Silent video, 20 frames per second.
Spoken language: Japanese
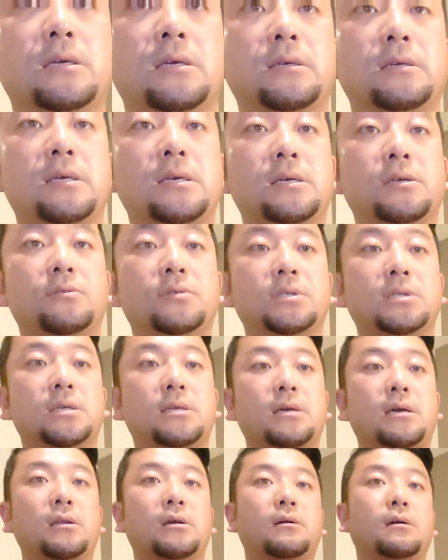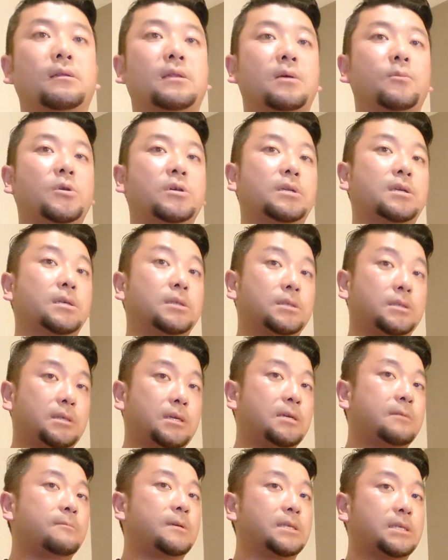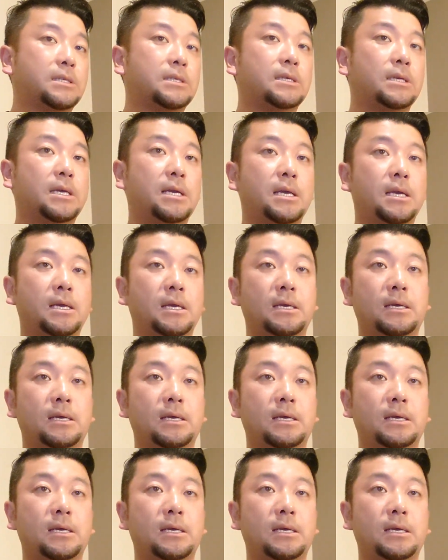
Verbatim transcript: 現役の自衛官の方もいらっしゃいます。